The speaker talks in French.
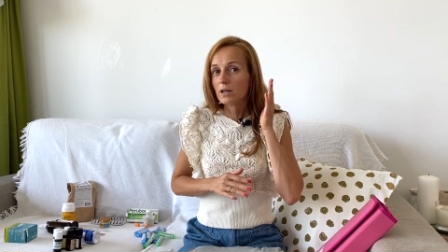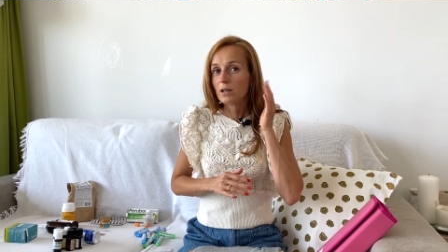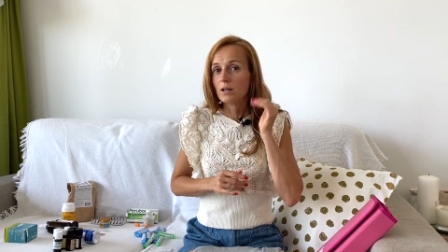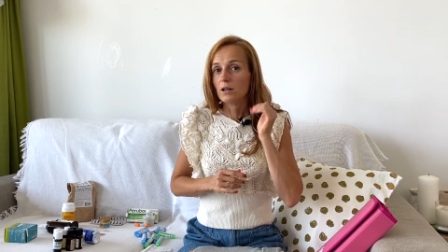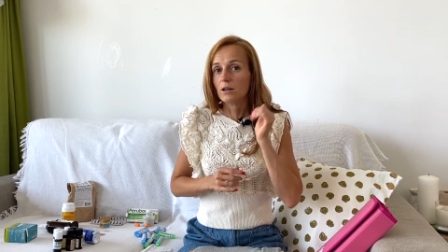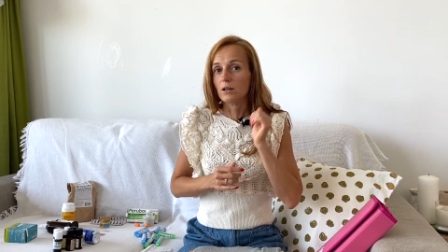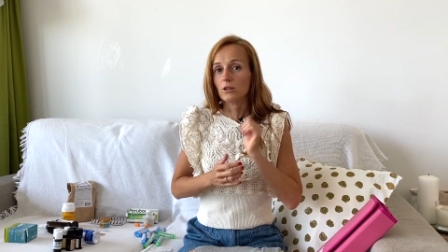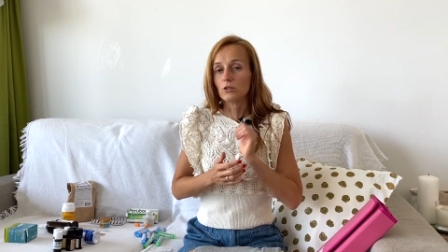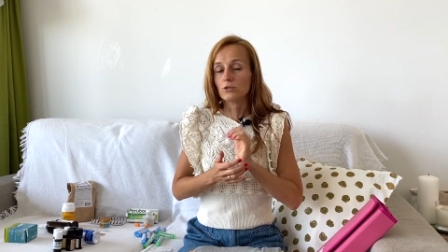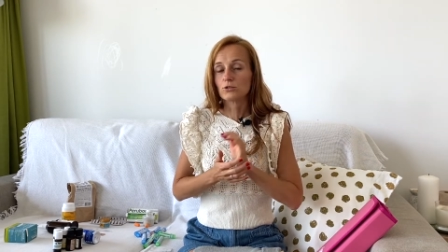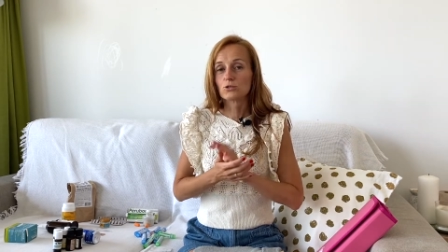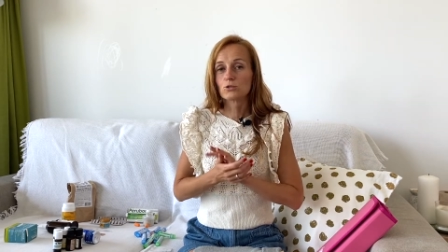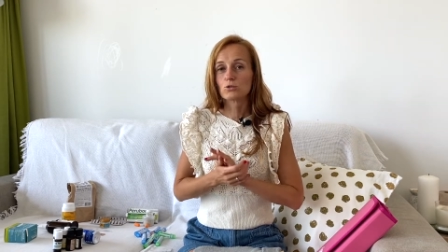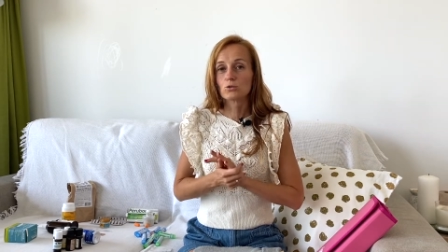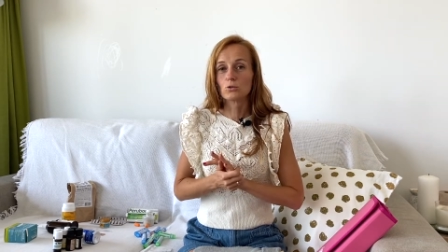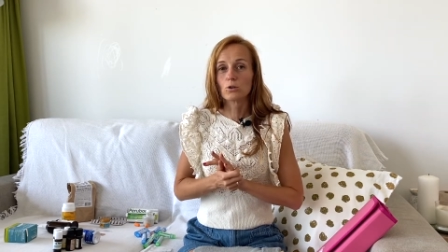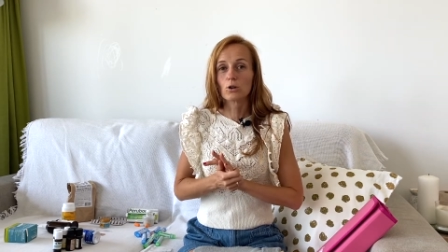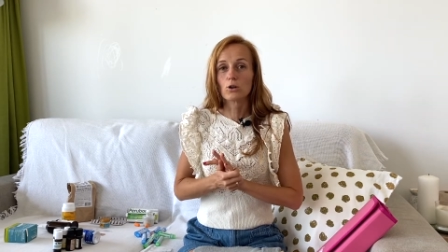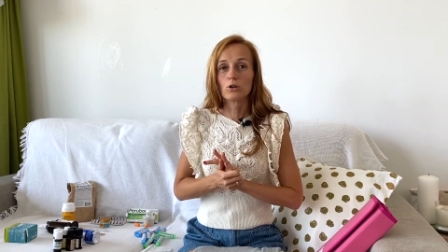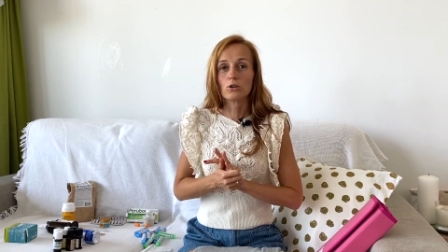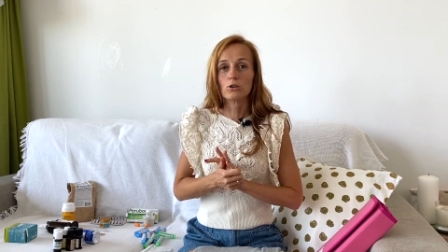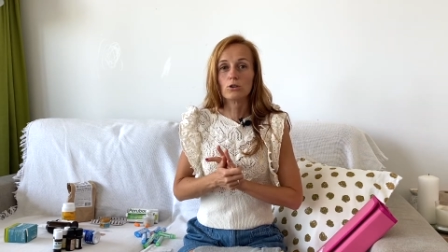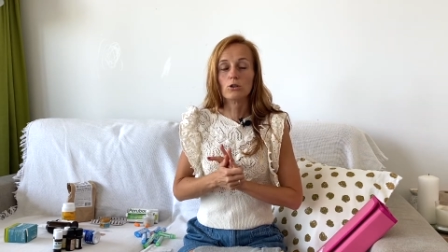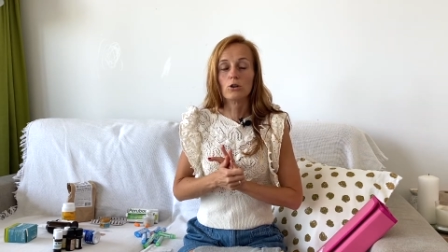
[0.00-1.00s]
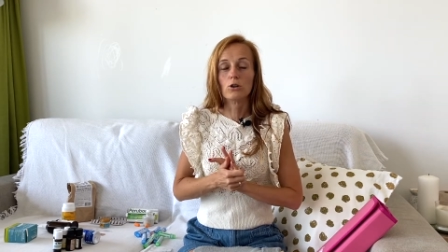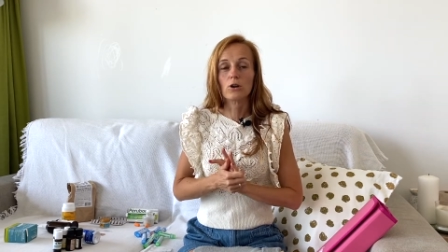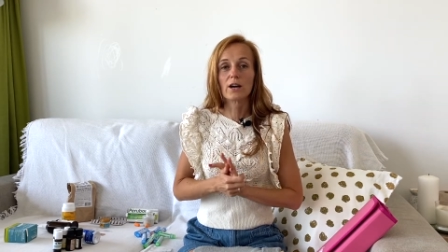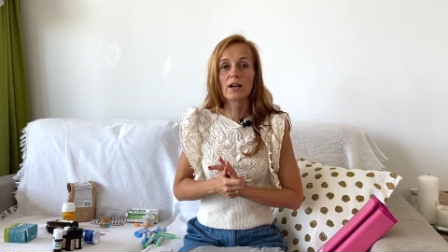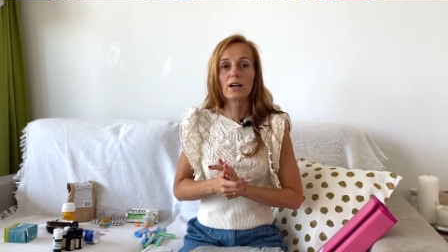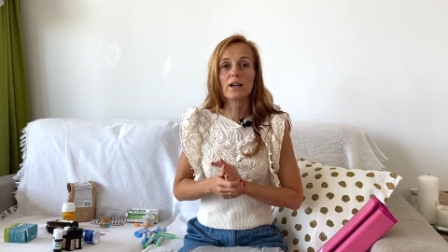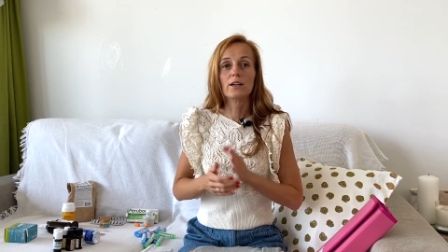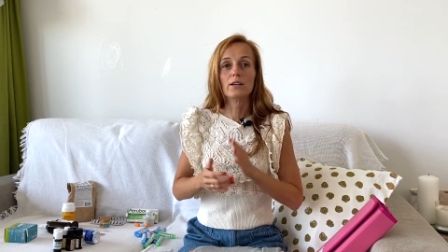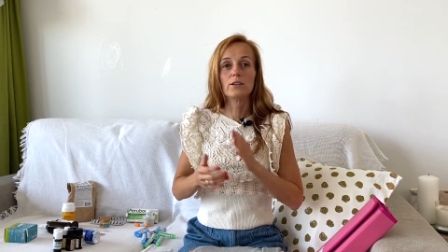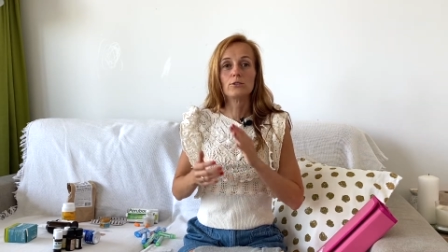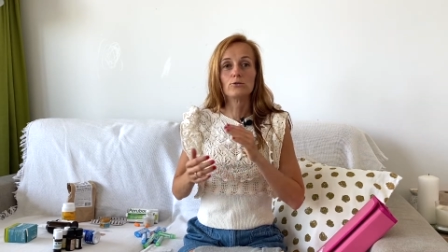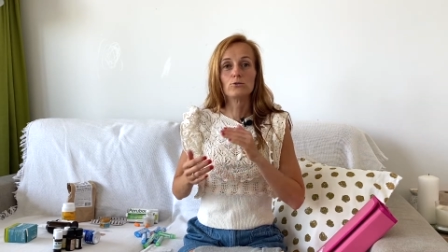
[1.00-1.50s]
euh, sur
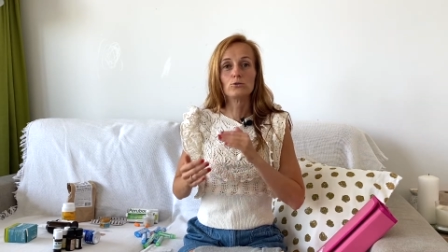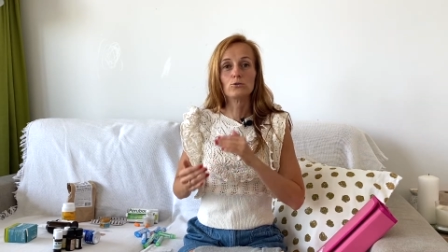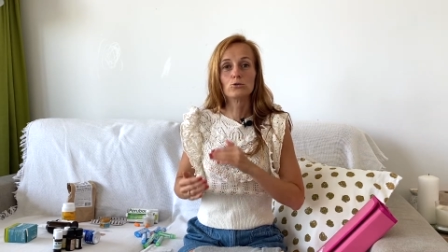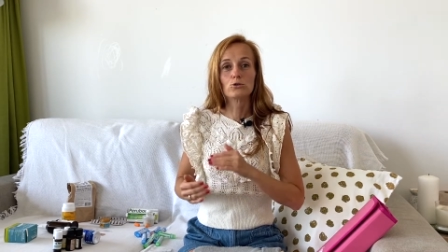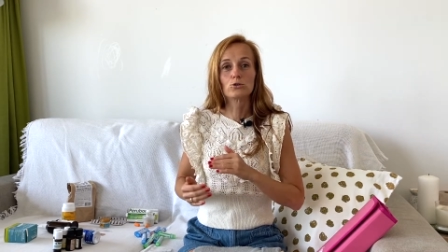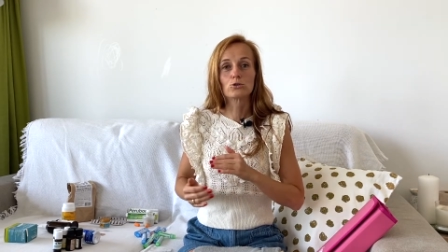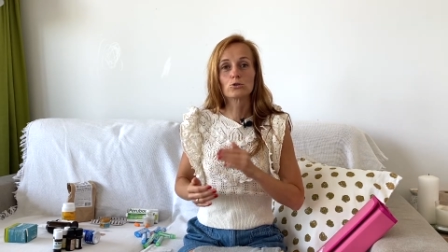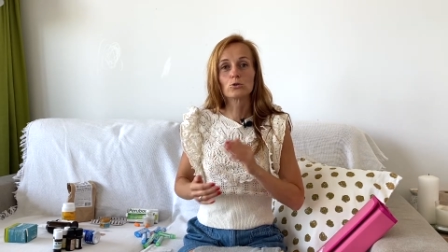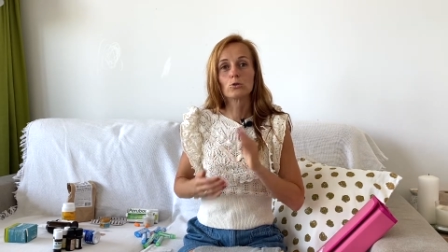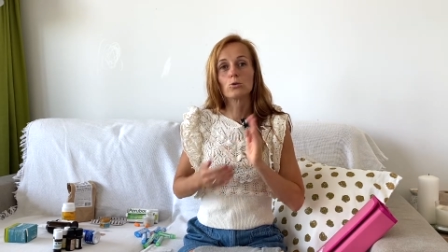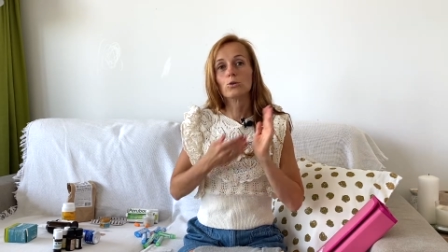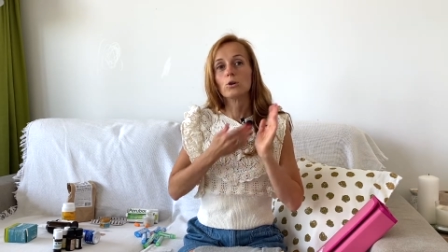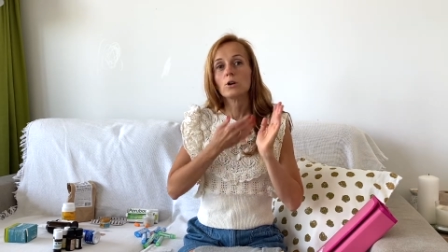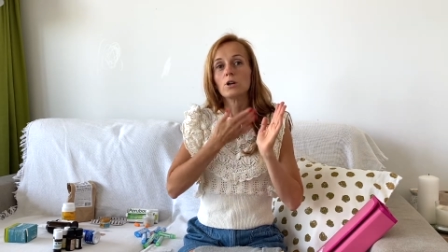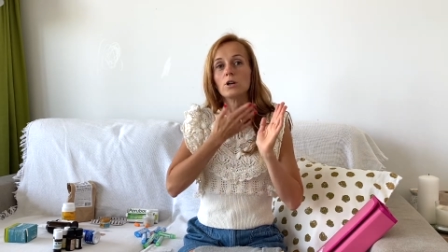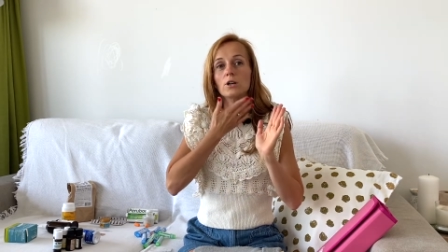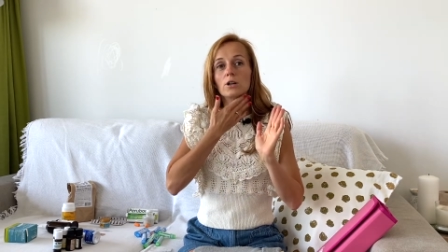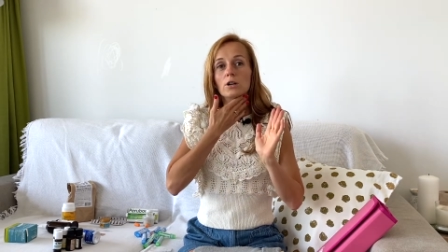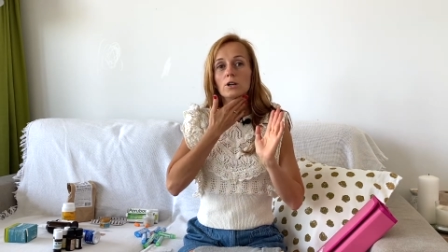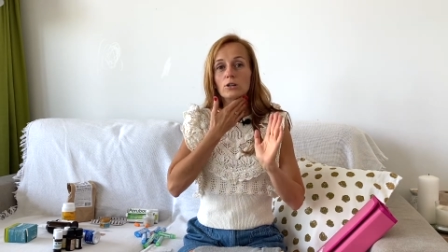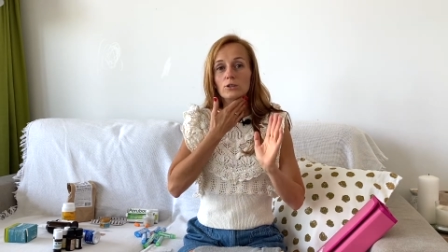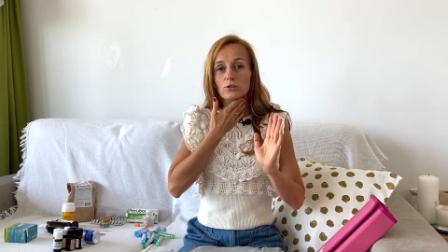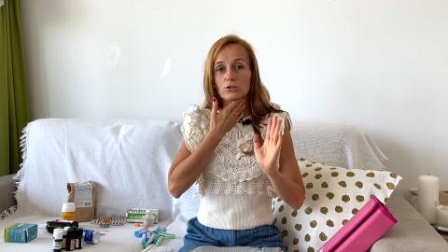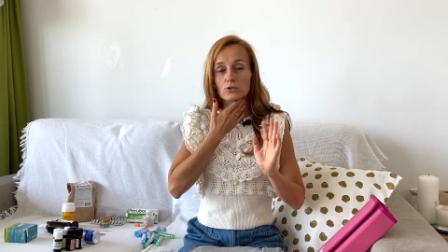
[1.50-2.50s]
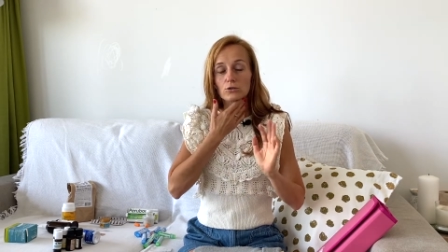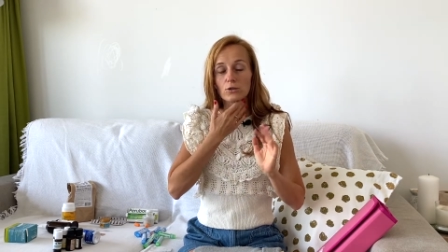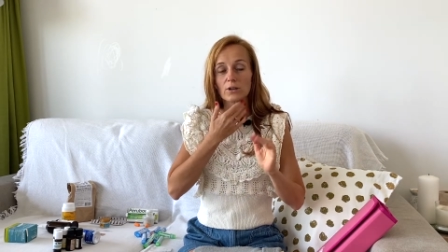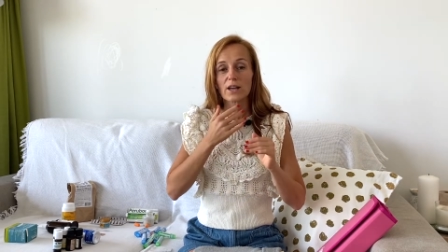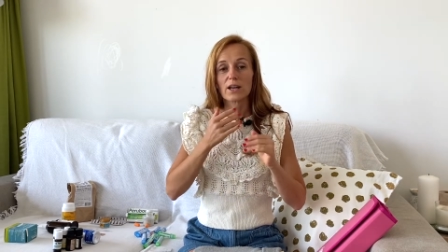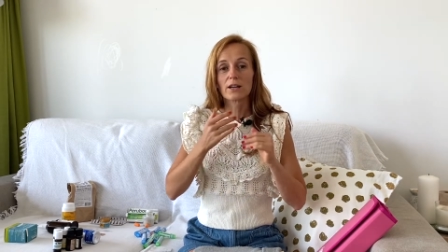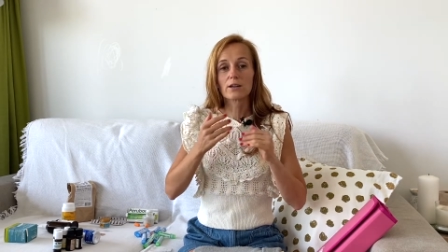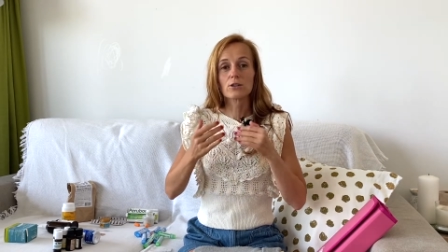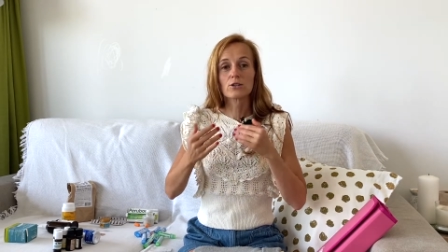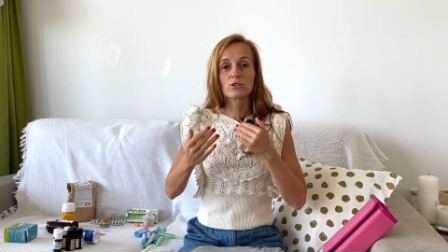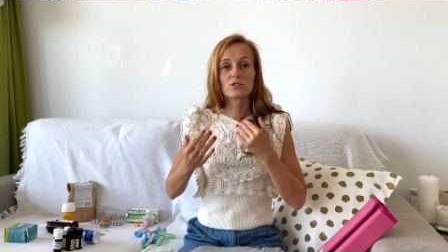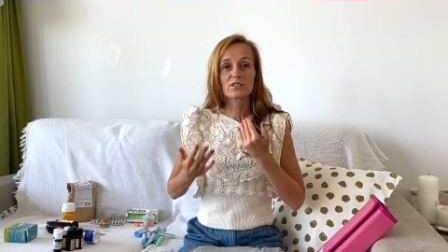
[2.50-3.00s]
l'oreille, du chaud euh, sur la
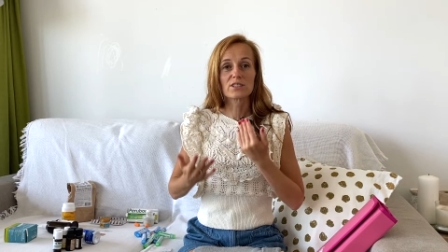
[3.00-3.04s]
gorge.